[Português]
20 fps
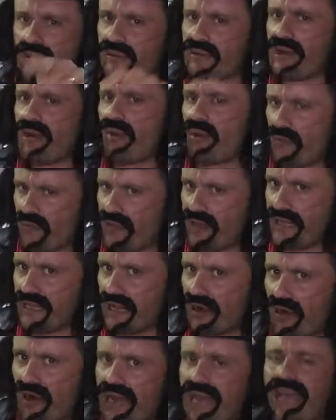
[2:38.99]
Vamos dar uma conferida
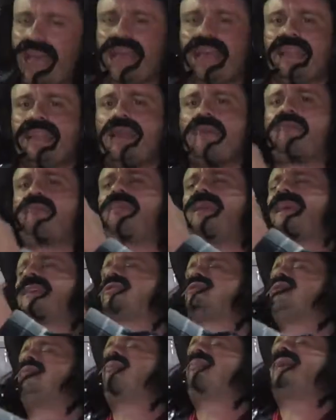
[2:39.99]
agora? Tem
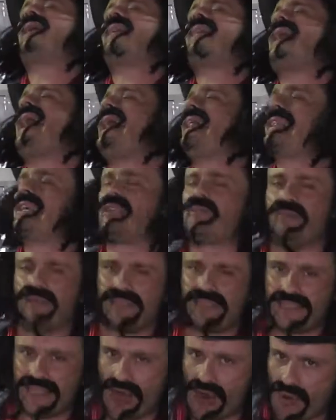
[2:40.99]
preço para de
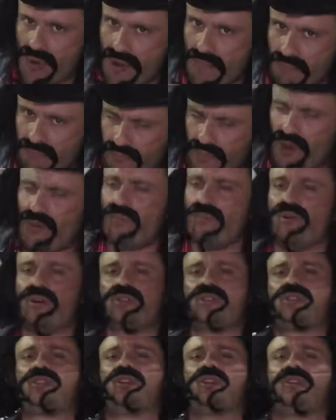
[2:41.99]
especial,
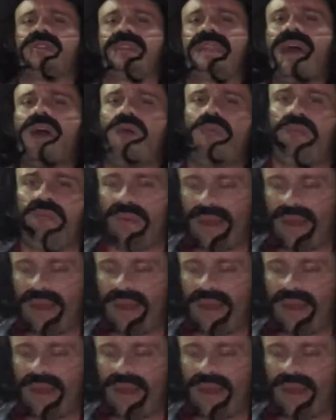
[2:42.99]
promocional